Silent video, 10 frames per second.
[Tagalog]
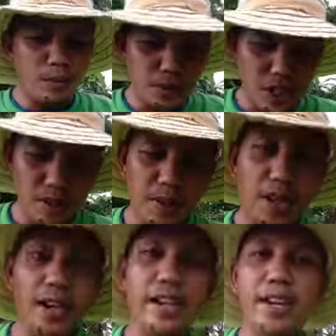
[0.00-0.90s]
po tayo
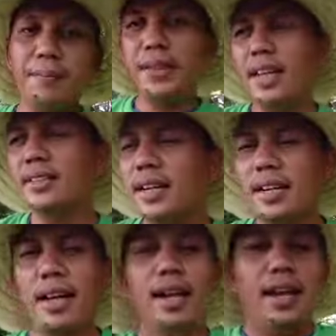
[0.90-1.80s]
maglagay ng fertilizer
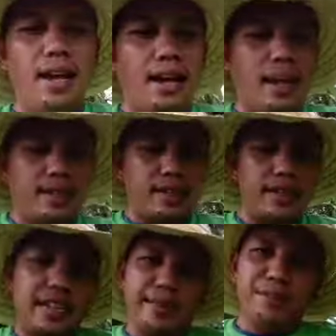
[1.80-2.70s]
sa
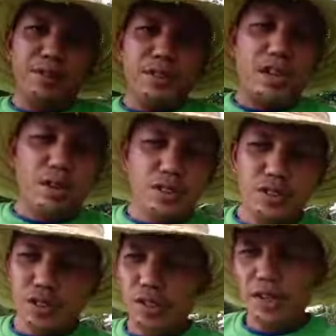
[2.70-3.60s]
tanim kong talong.
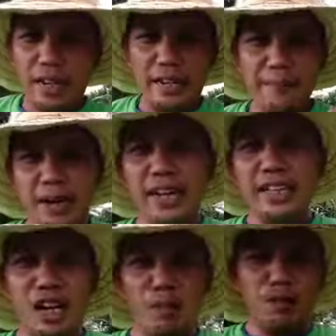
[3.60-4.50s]
So, ang
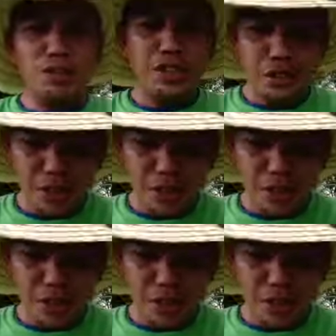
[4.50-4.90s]
ipinakita ko po sa inyo